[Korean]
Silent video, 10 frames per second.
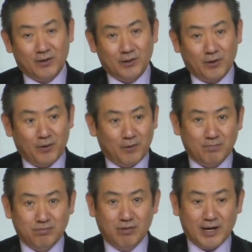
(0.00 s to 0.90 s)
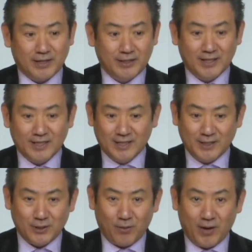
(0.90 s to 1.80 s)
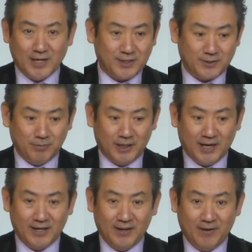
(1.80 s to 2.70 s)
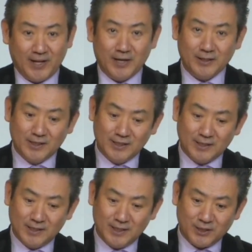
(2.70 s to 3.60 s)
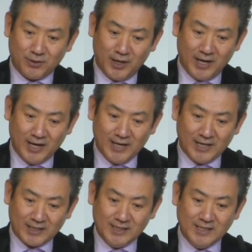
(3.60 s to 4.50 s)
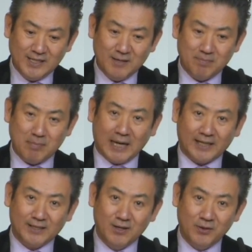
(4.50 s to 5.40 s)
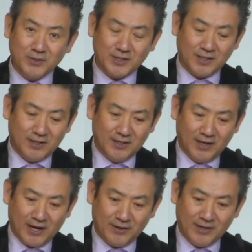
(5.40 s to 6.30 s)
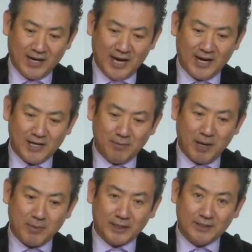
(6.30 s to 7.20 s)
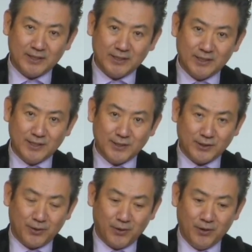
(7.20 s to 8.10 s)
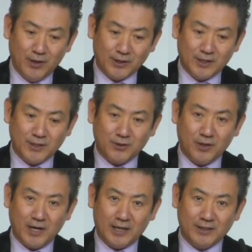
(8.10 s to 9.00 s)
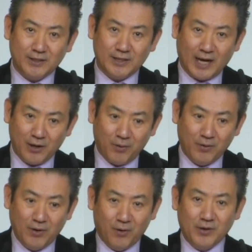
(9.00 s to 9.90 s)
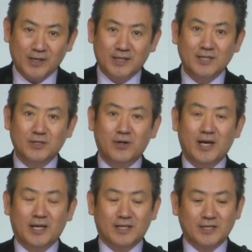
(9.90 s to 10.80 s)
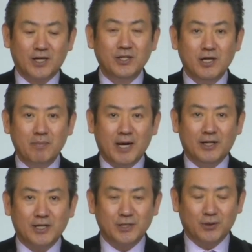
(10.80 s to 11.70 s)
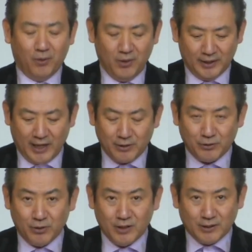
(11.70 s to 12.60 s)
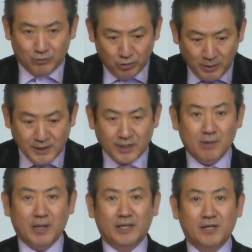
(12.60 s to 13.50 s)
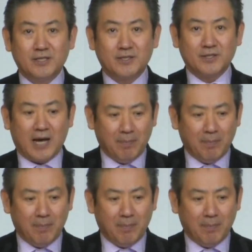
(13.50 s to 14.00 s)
오늘도 부활은 그리스도가 하셨습니다. 나는 그 그리스도의 그 마다들로서 오늘 하나님의 마다들은 그리스도요 그리스도의 아들은 나요 오늘 그리스도의 첫 열매가 되시고 나는 두 번째 열매가 되셔서